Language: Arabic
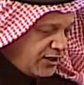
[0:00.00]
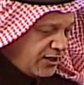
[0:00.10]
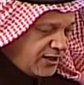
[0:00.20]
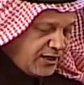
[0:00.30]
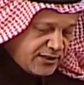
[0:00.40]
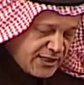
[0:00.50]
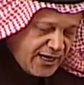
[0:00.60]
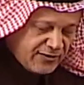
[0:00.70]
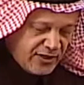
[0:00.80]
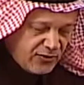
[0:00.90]
اللي, اللي
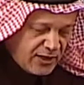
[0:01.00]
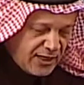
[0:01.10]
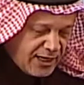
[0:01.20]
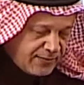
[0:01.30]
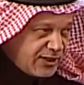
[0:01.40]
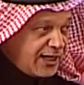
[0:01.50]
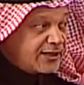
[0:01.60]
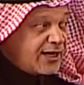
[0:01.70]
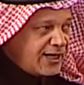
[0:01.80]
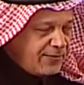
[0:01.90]
ساعد فيها ولا الحمد اللي
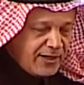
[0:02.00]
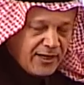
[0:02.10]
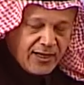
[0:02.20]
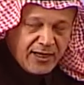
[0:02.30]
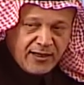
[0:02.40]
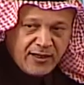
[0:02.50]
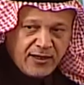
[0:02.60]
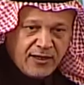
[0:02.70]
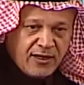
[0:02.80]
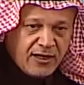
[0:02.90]
حنتكلم عنها الان
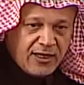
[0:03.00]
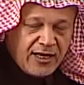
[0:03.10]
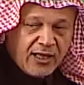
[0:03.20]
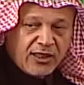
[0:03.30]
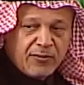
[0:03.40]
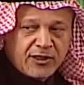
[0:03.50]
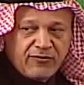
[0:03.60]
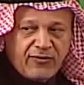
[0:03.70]
اللي هي انظمه